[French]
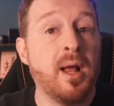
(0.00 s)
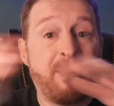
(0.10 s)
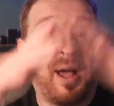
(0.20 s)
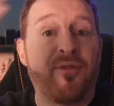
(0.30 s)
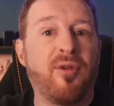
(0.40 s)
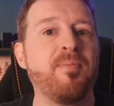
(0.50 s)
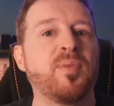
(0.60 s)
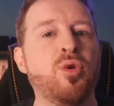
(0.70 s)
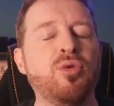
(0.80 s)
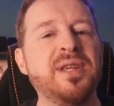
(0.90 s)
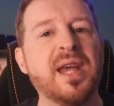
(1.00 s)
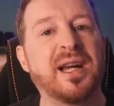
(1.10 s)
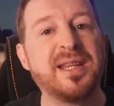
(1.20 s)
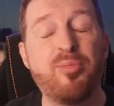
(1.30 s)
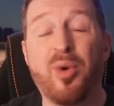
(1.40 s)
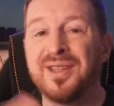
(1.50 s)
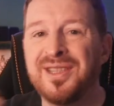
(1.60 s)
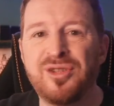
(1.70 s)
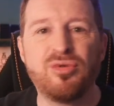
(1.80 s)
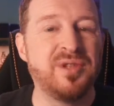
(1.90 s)
Bref, une IA qui pourrait
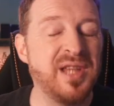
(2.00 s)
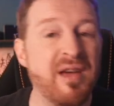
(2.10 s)
discuter